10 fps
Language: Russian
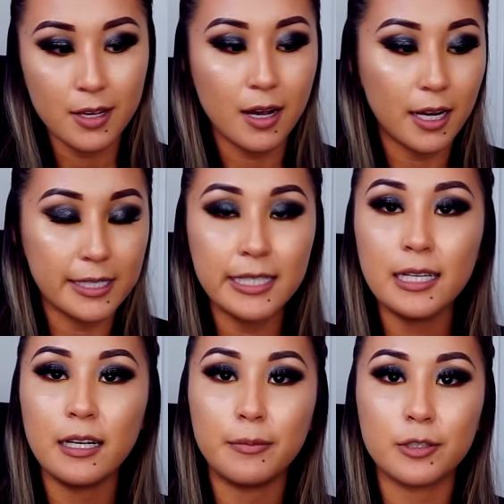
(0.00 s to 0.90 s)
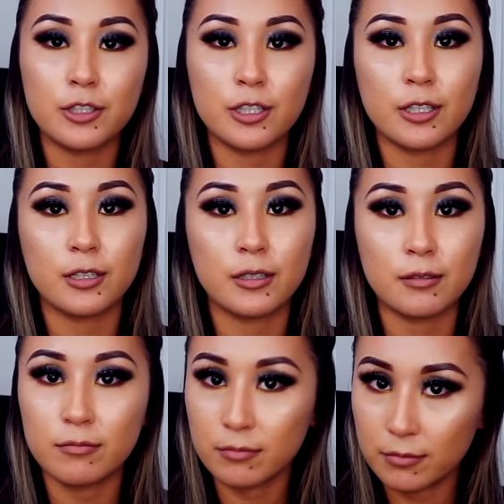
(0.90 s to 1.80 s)
ID, либо же,
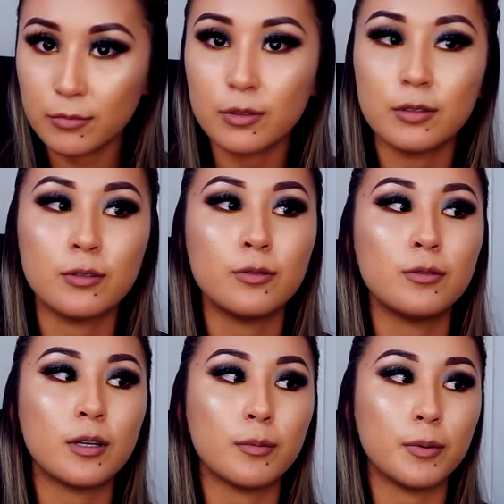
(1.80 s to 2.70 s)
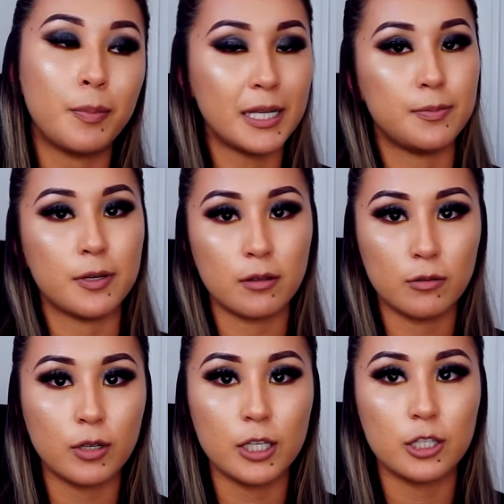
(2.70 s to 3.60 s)
ну, как бы паспорт.
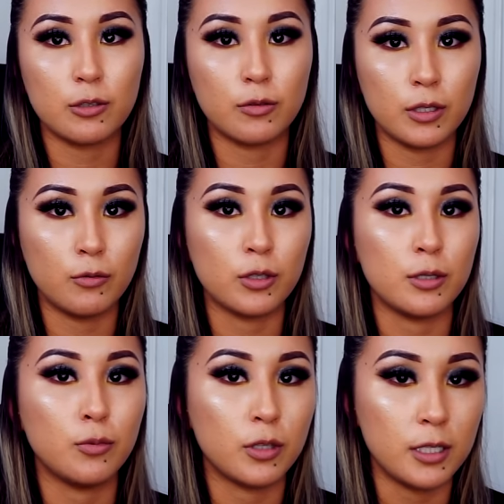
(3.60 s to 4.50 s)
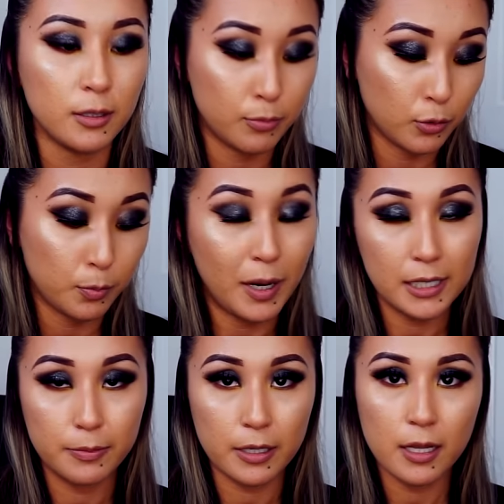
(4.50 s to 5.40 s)
Ну, конечно, у вас не будет ID, будет
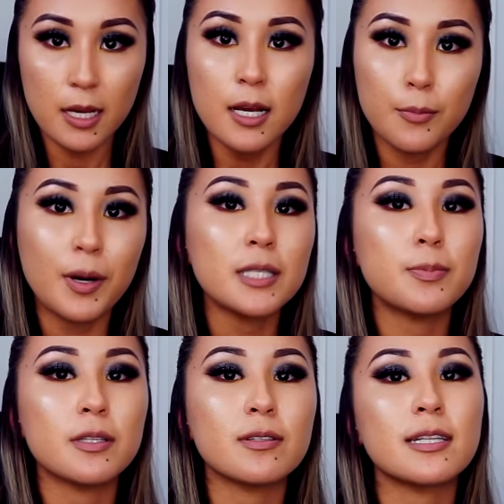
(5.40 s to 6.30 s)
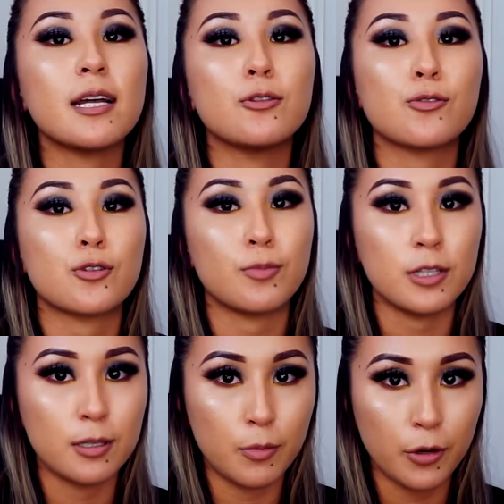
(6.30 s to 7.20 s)
паспорт. Паспорт всегда должен быть
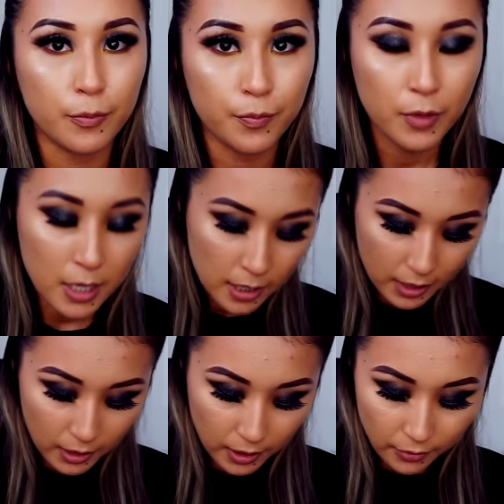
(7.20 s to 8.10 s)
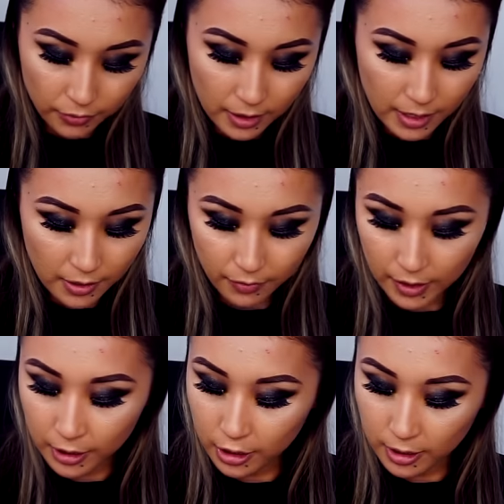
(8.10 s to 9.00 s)
с собой. И вторая
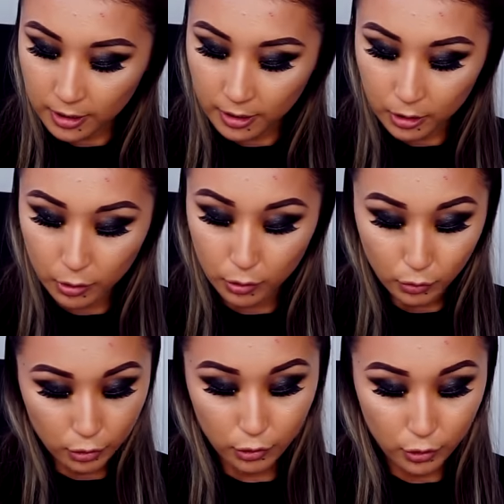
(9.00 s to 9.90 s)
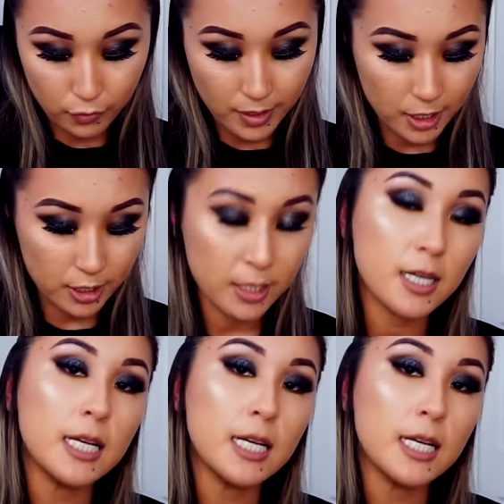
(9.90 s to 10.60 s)
вещь, это которая тоже очень важна,